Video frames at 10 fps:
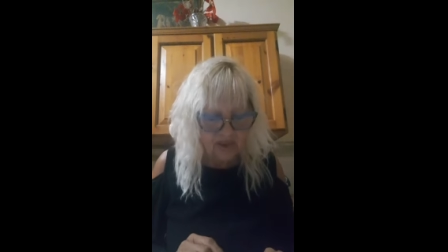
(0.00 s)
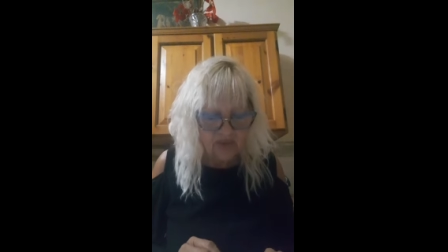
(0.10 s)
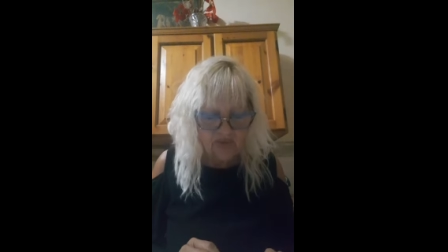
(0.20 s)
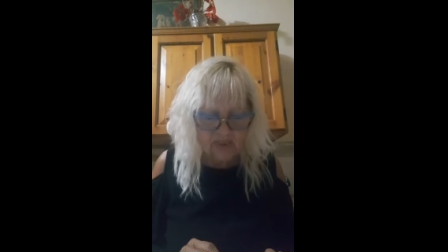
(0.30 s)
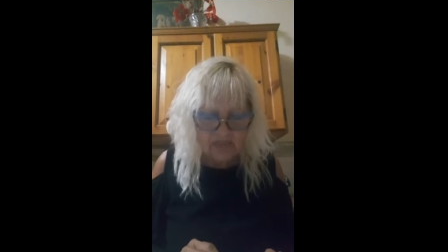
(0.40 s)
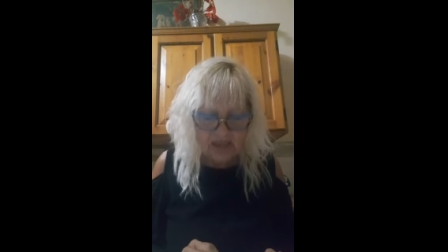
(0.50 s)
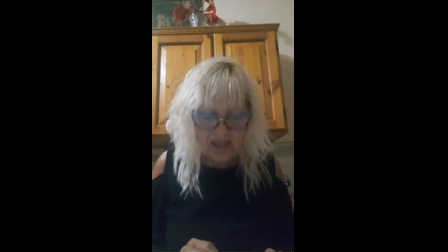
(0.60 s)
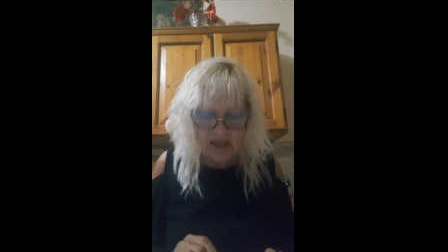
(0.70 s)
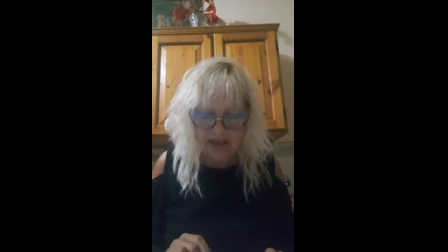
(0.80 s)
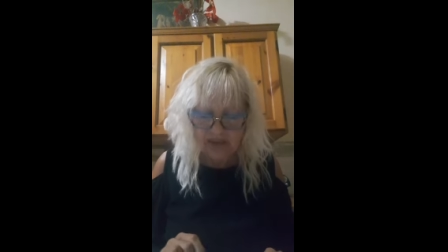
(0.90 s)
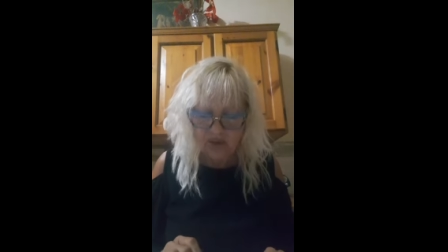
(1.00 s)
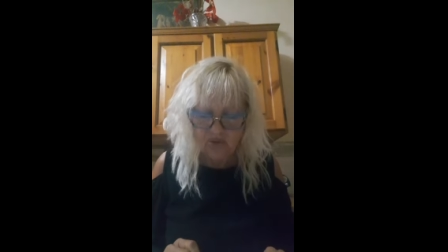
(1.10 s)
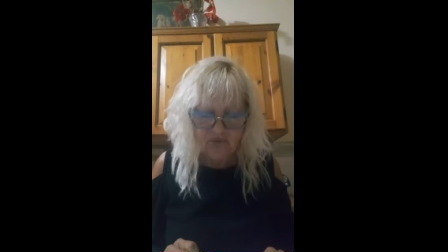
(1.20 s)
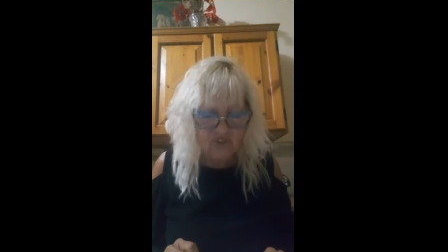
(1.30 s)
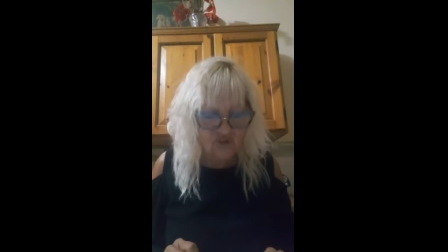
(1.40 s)
familiare che
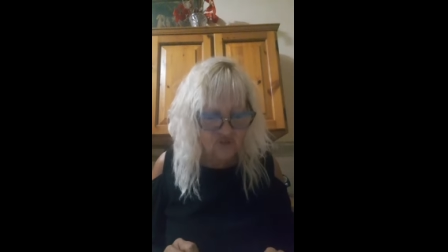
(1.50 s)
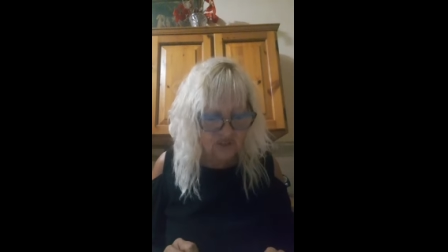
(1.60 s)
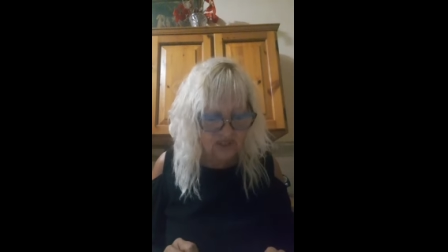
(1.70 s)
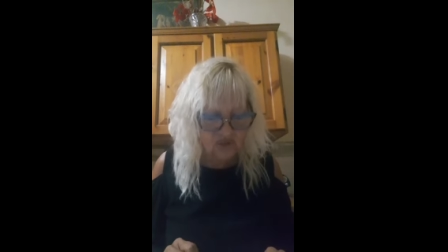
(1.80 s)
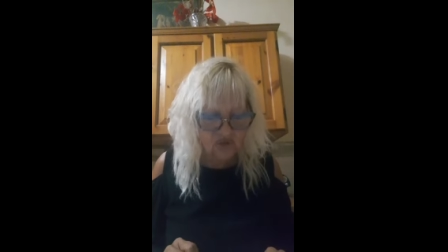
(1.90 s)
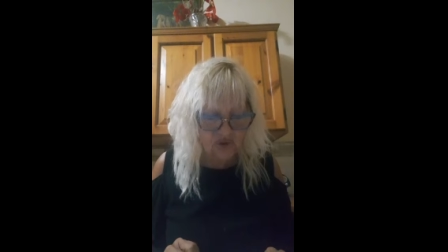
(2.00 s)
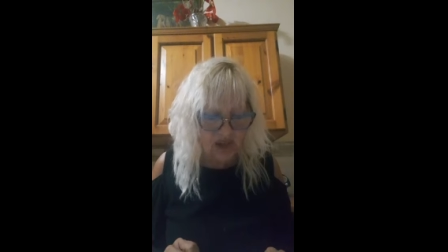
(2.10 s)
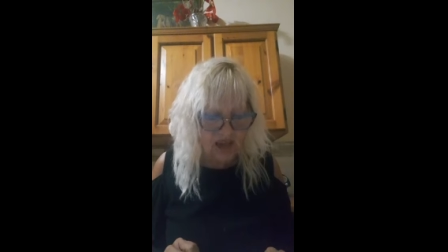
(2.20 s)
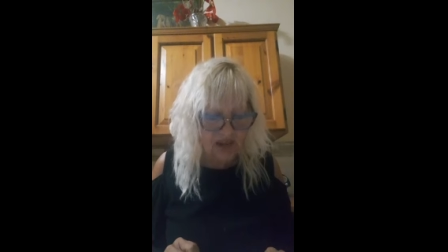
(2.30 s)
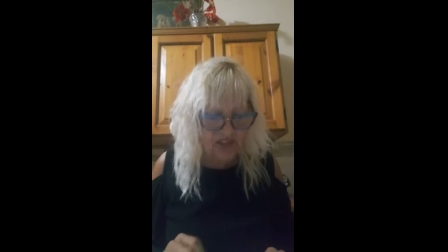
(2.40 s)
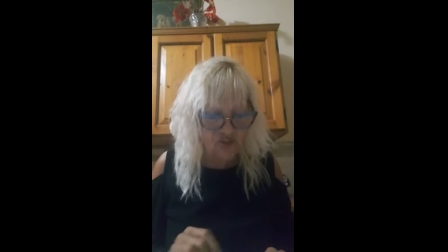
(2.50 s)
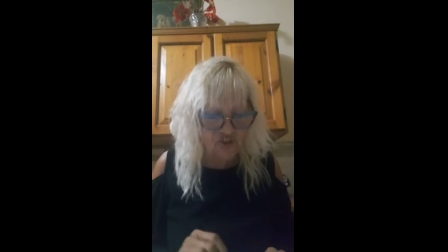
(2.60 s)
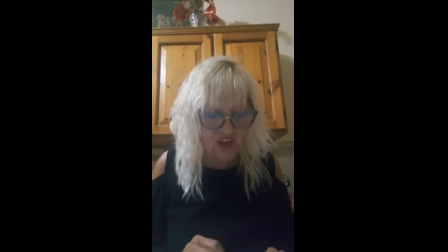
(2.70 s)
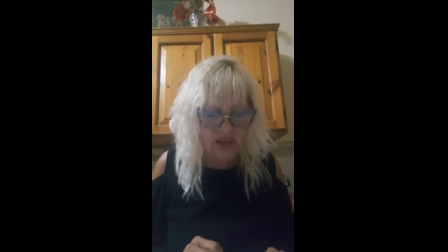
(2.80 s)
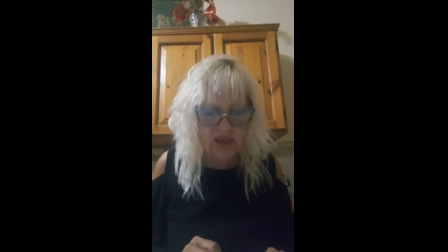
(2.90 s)
l'Ufficio Nazionale
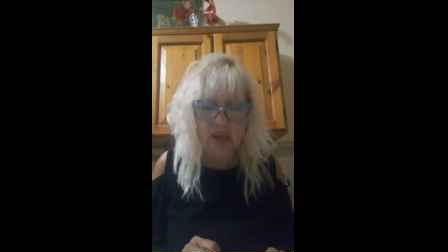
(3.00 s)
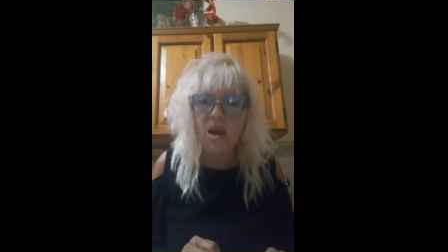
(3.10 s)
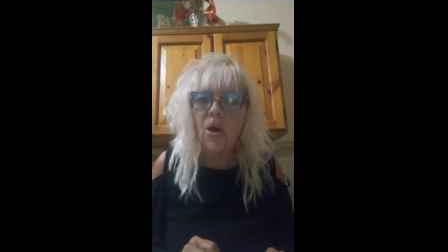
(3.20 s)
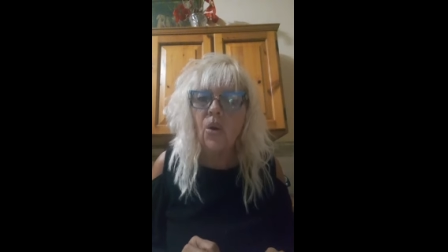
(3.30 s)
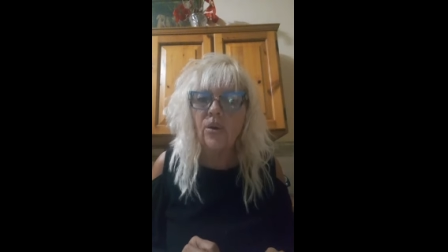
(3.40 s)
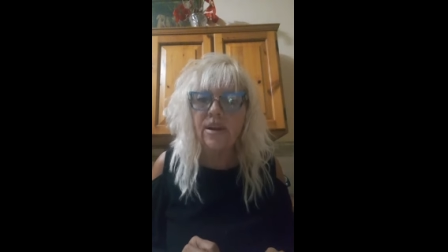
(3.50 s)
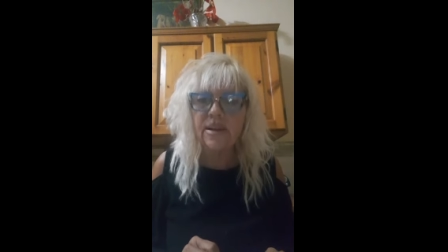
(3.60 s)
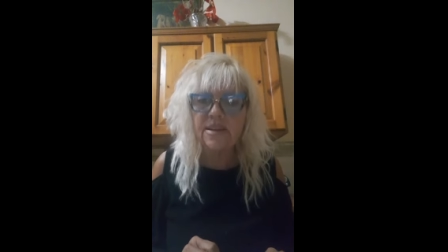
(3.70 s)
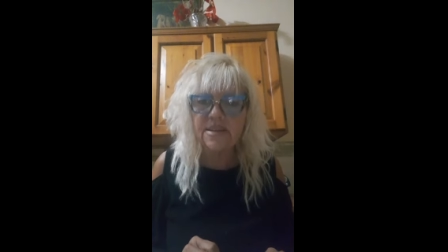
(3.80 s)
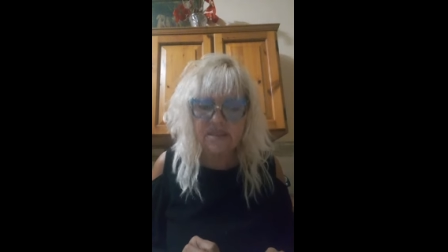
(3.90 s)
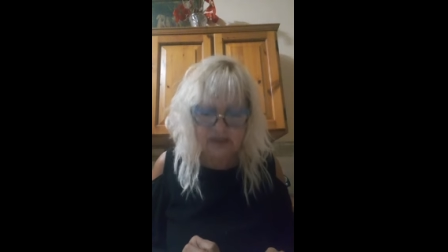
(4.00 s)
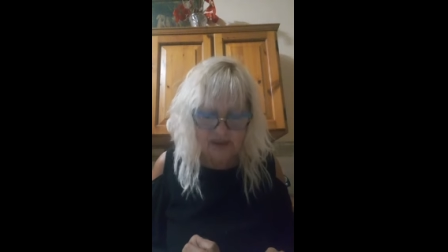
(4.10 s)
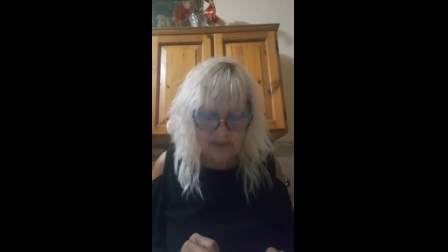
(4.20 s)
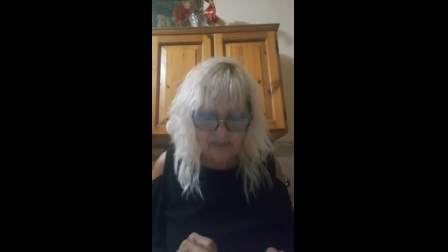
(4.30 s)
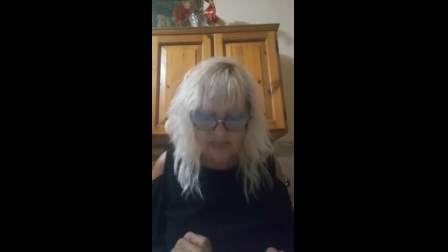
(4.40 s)
CEI
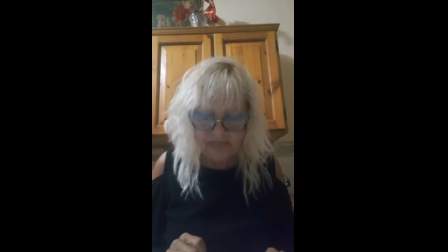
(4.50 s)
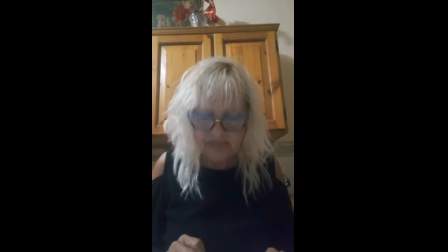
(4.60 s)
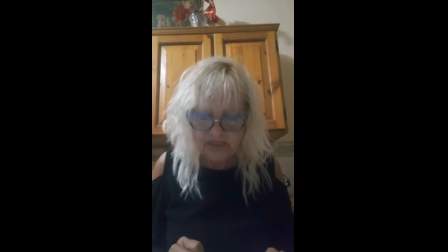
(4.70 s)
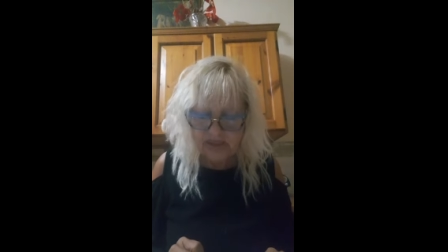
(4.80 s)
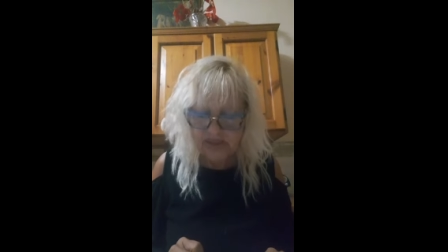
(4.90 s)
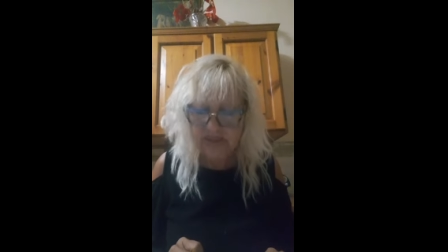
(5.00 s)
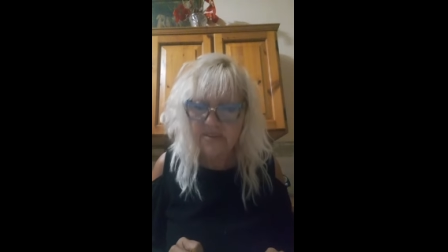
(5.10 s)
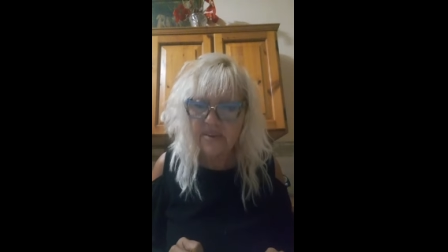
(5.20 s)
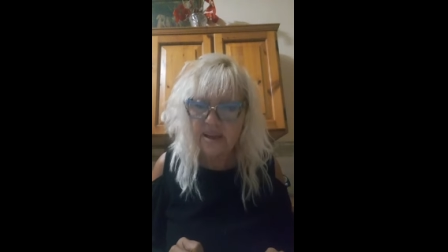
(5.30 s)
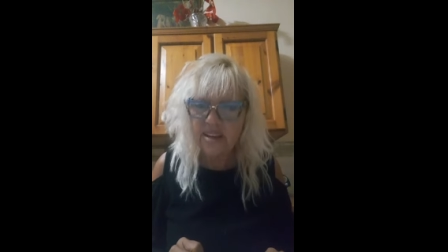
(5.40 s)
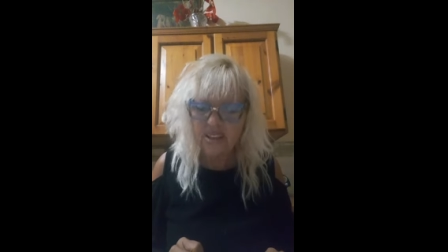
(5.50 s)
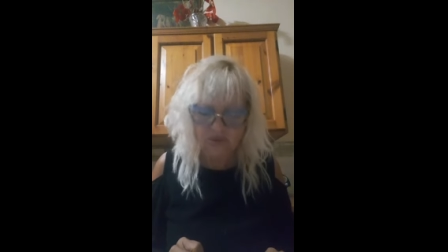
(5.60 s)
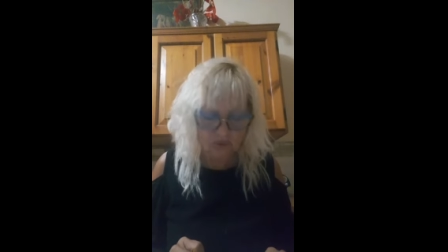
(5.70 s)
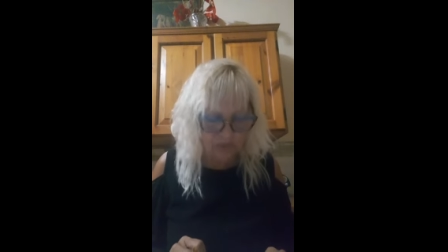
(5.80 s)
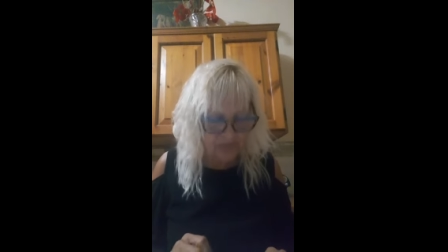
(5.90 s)
organizzerà nel
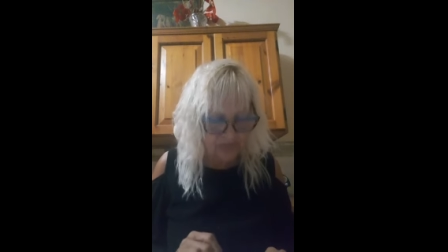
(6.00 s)
Triveneto